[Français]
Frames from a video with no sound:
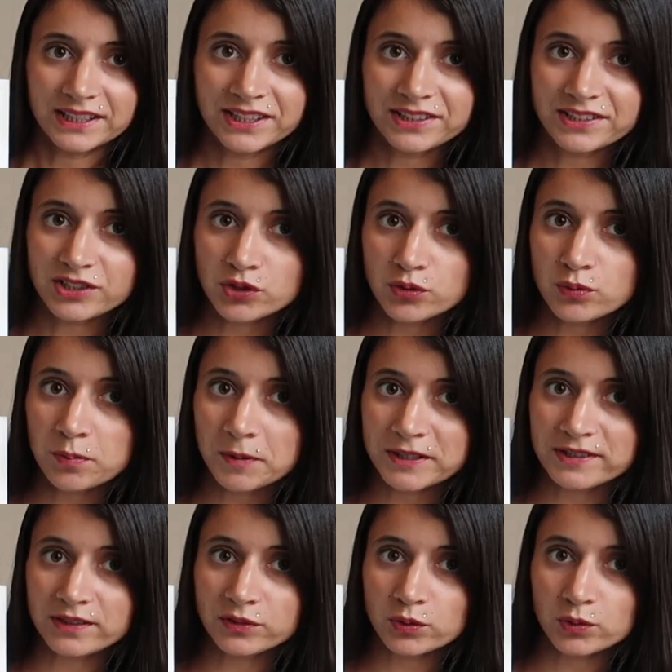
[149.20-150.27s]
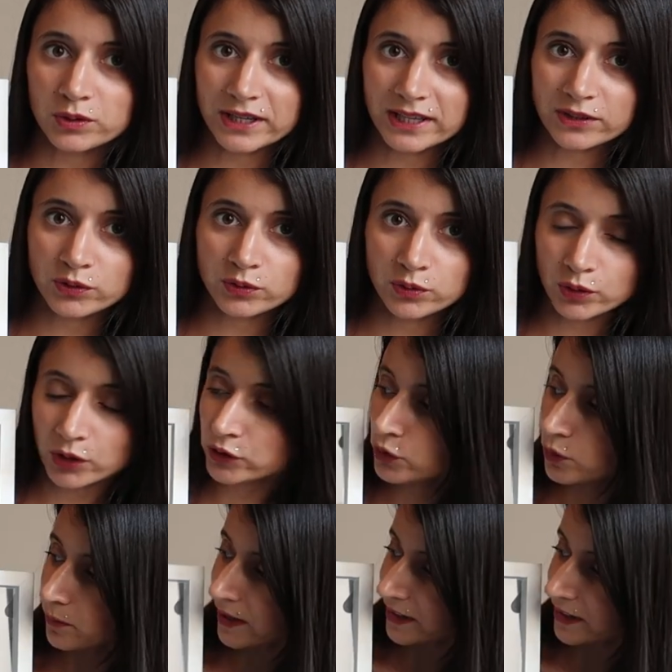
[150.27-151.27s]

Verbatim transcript: Ici, je vous présente le cadre de notre